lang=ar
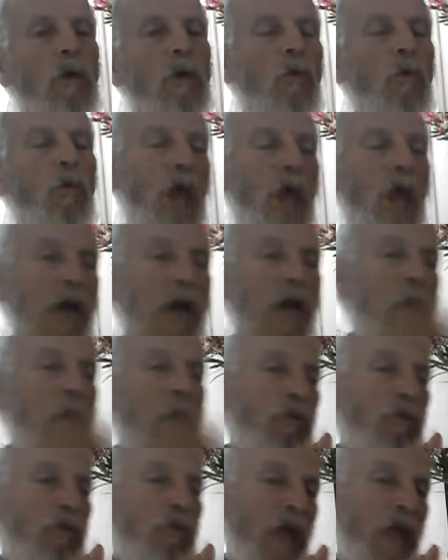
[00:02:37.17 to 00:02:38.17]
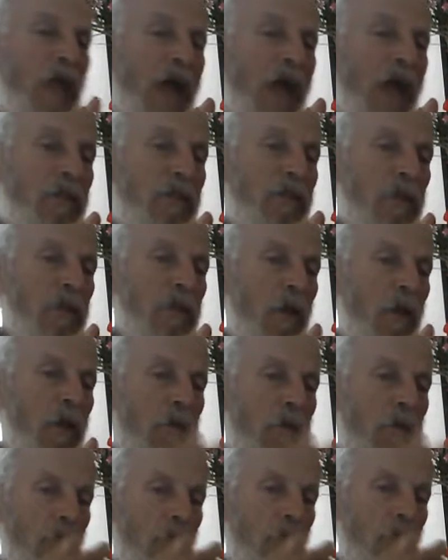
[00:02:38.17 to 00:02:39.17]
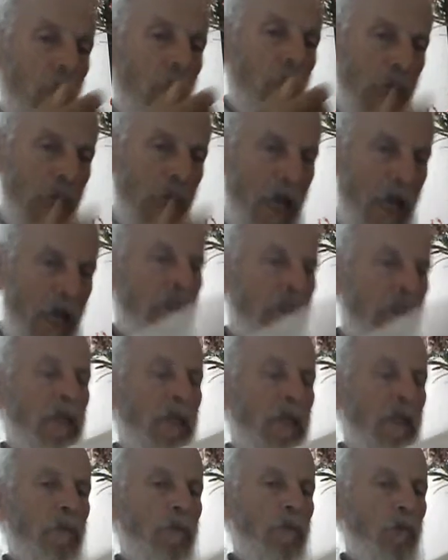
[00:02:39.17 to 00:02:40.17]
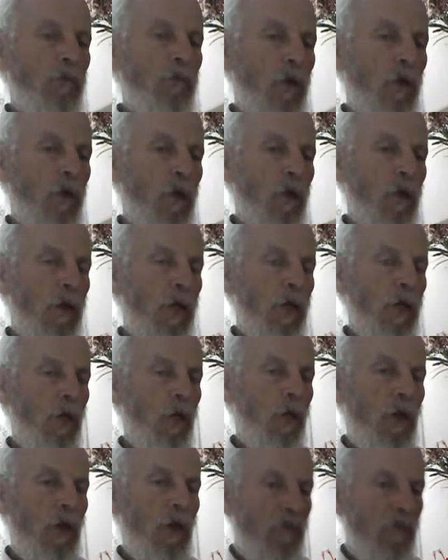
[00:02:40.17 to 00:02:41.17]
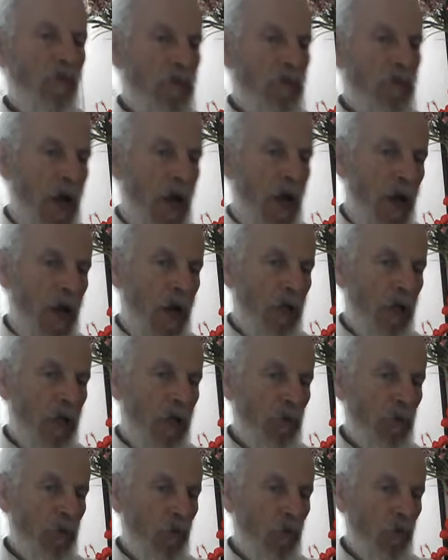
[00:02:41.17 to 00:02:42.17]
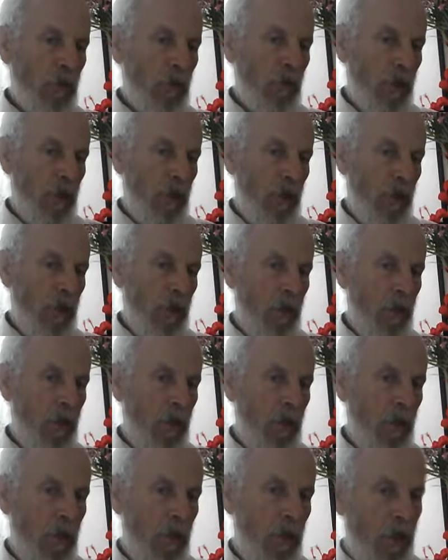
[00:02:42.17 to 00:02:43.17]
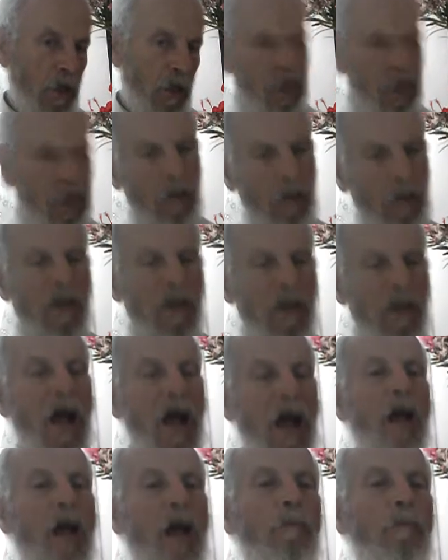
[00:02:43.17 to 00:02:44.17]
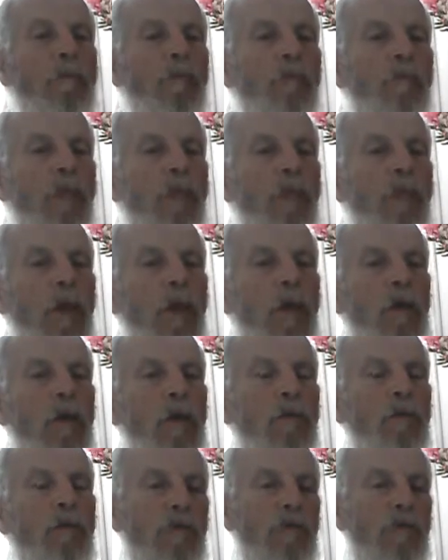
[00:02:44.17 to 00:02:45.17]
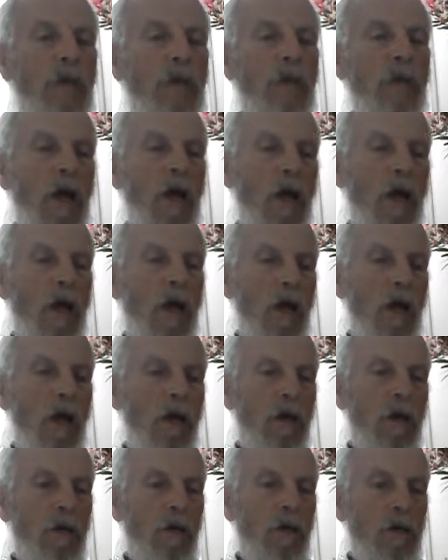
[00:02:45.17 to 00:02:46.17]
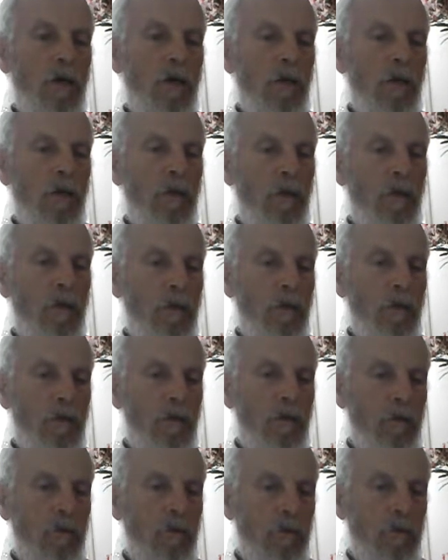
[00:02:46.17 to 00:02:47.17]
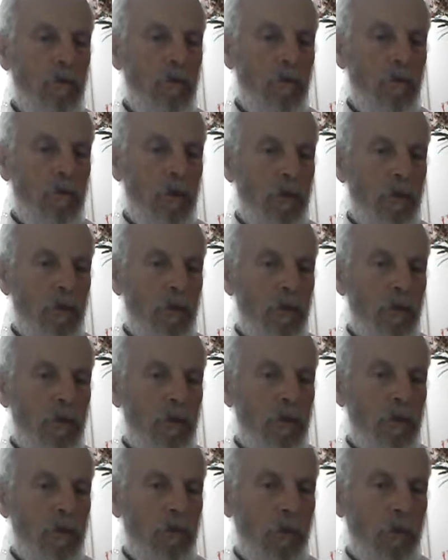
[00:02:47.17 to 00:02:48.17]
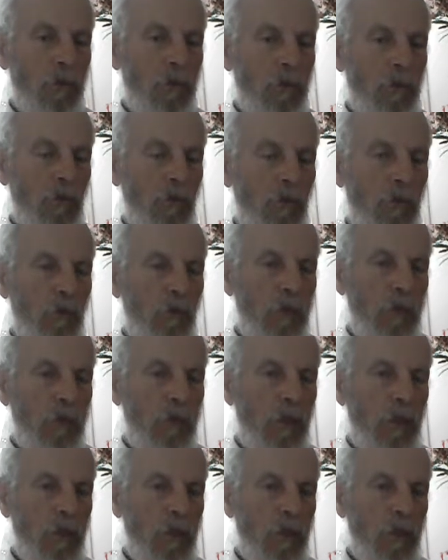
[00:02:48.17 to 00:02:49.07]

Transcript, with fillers: ويحدث العكس غياب التمتع يولي فما كما تقول انت تزبليحه فما آه، كما تقول انت